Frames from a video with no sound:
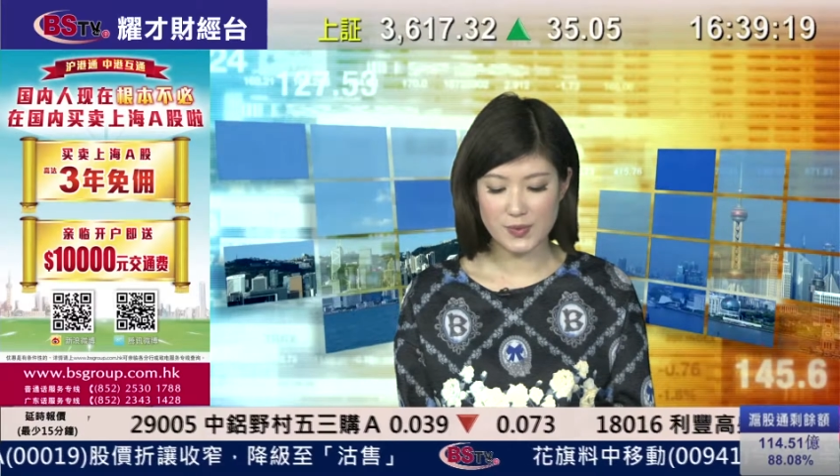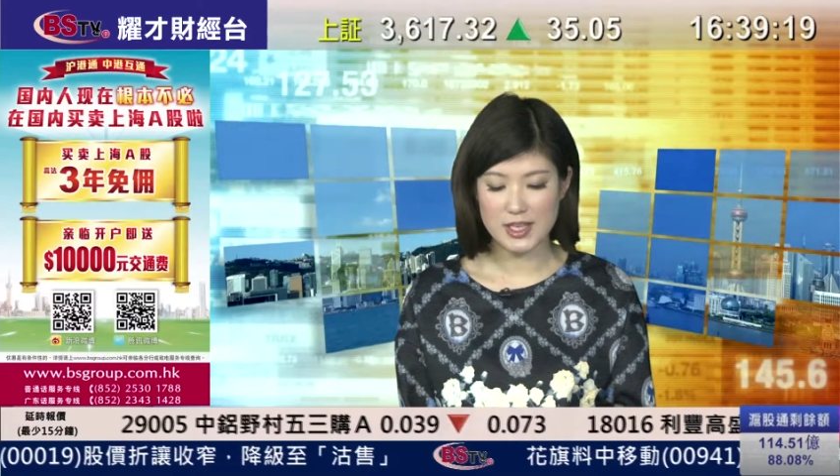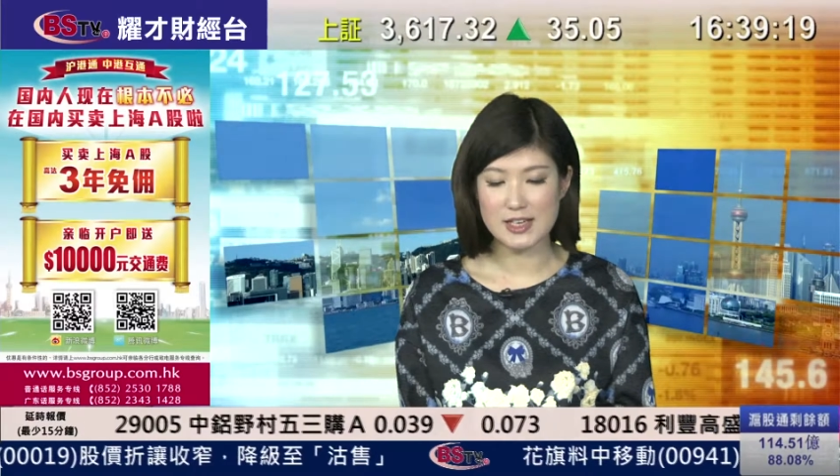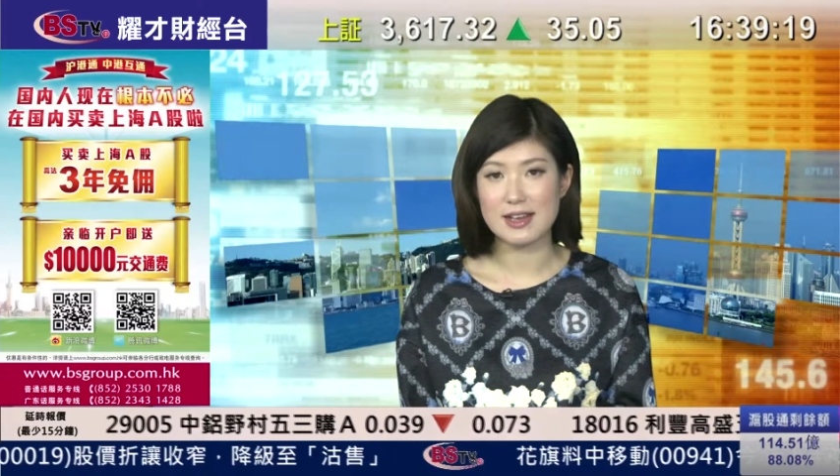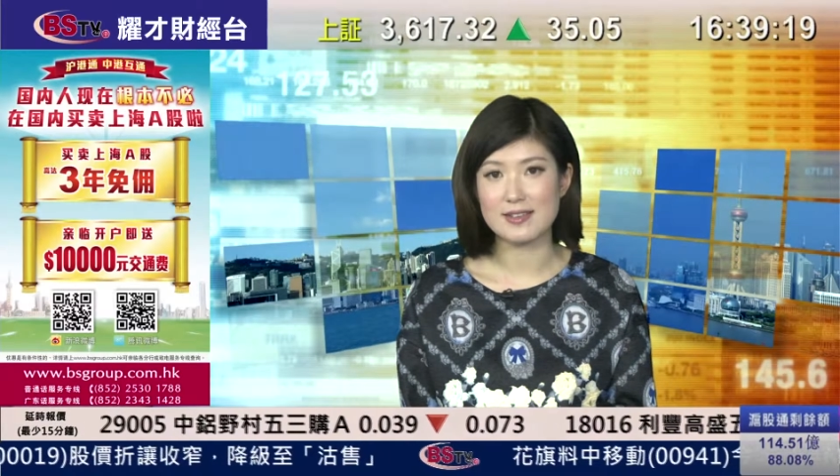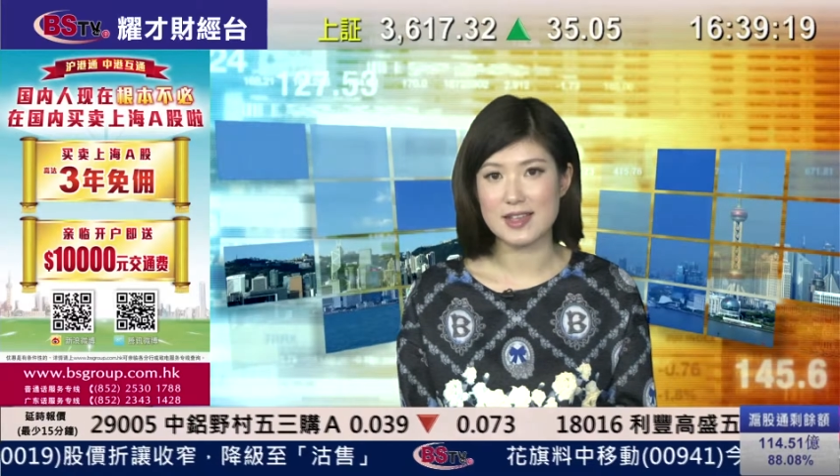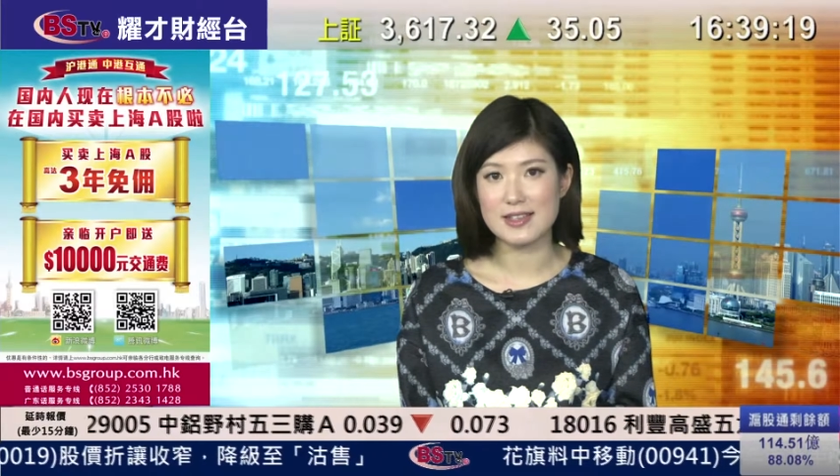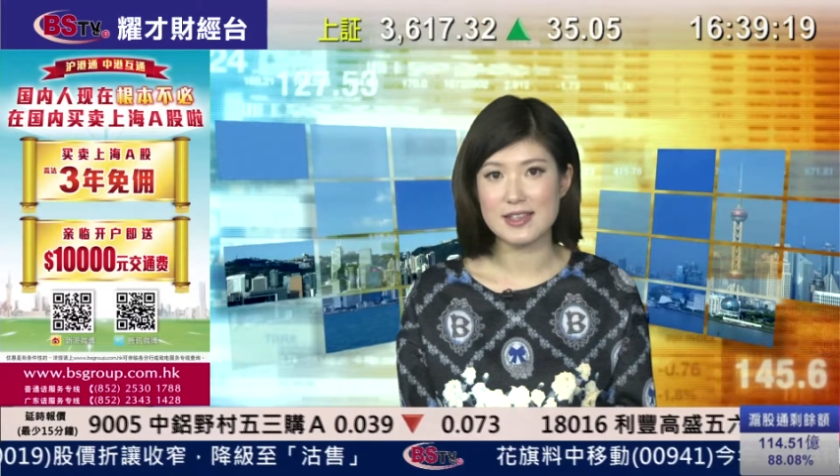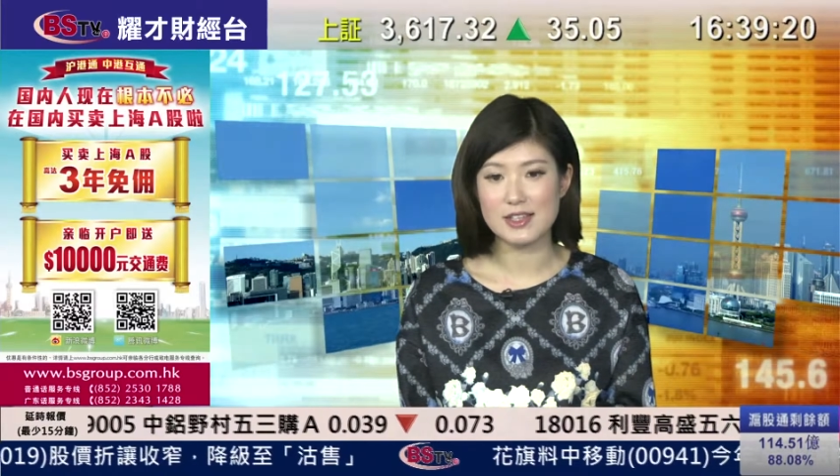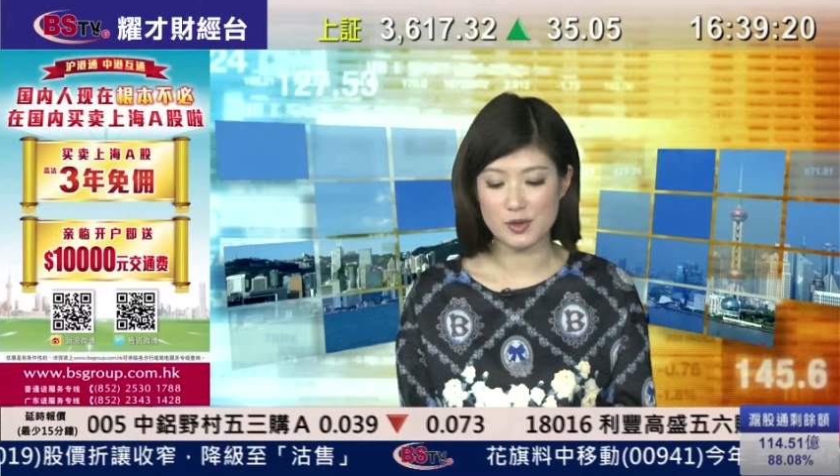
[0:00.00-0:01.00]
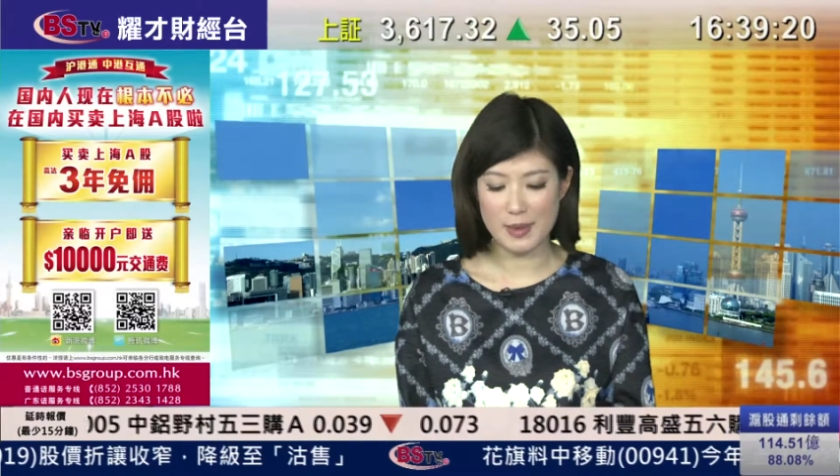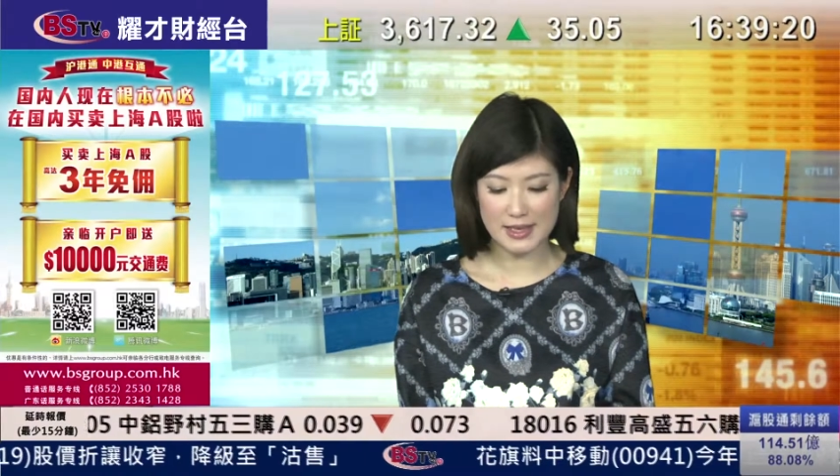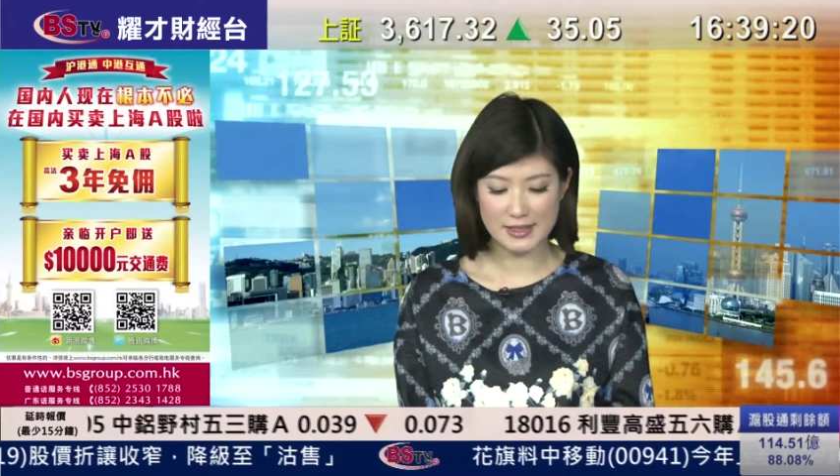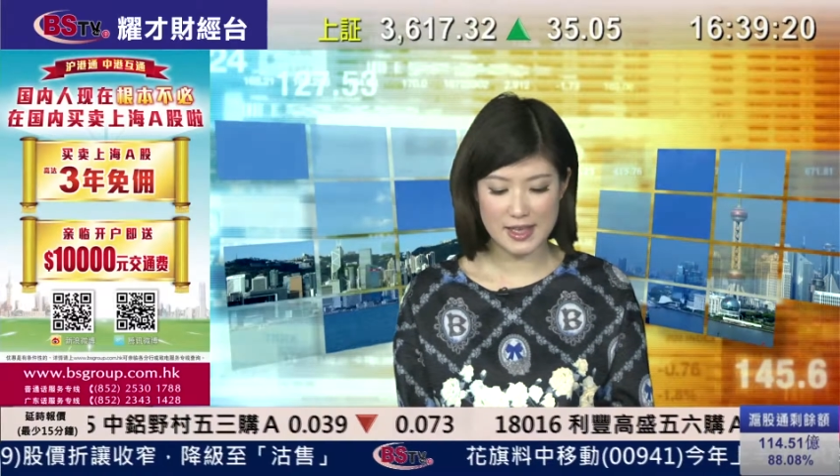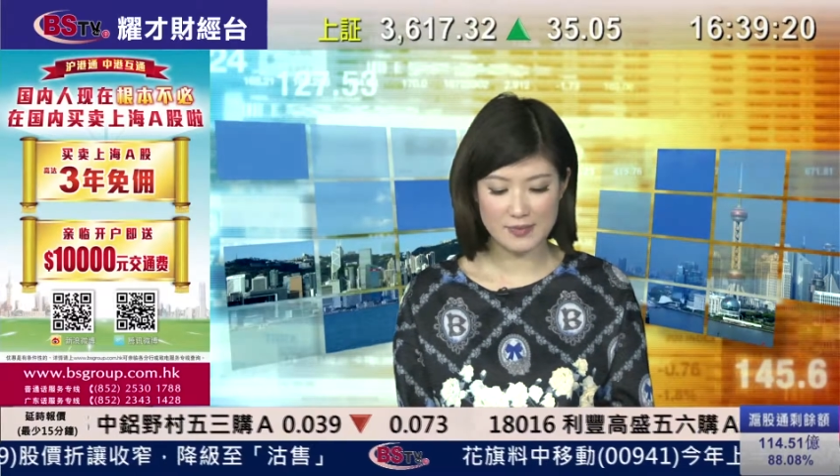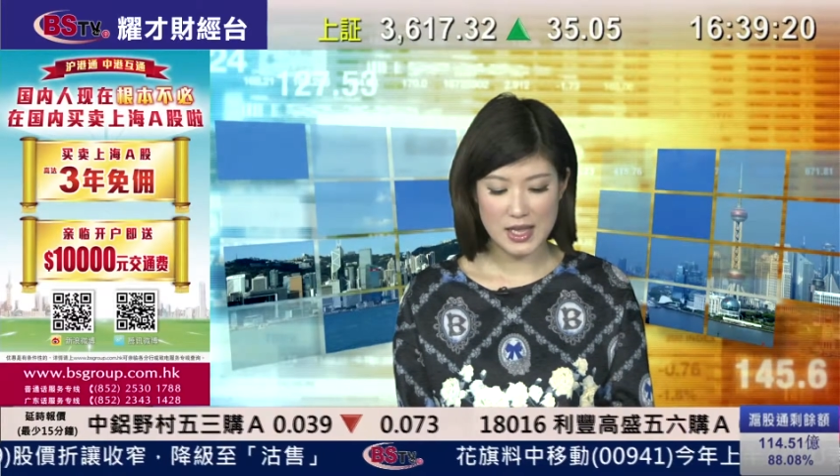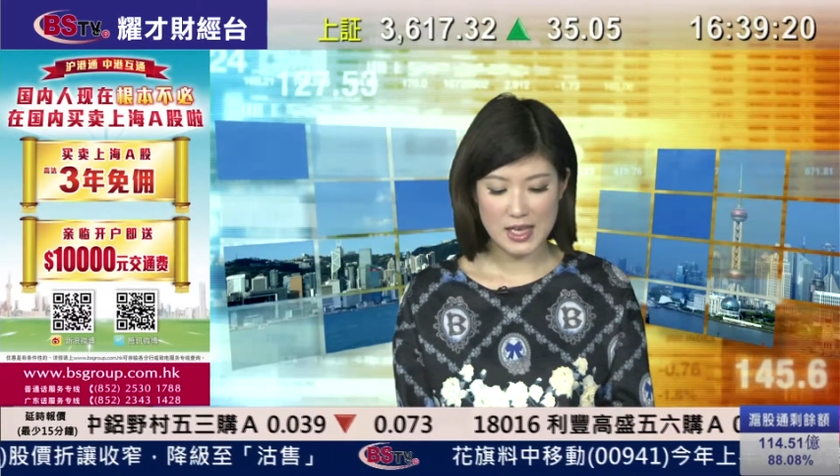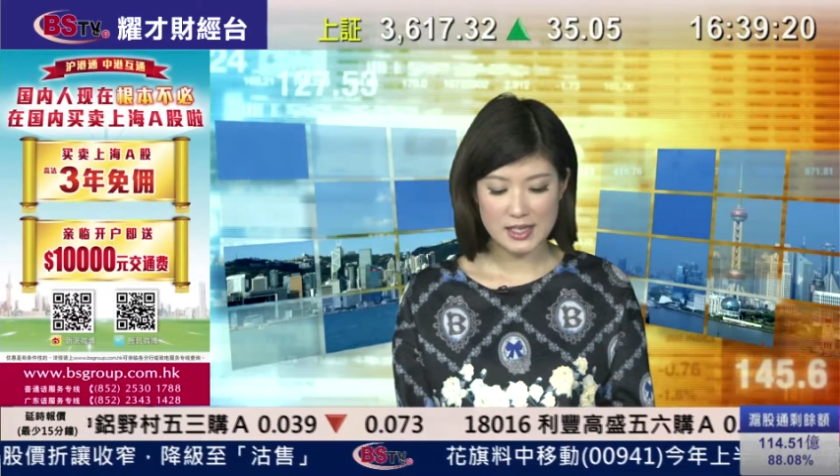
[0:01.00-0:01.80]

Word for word: 再上三千六百点。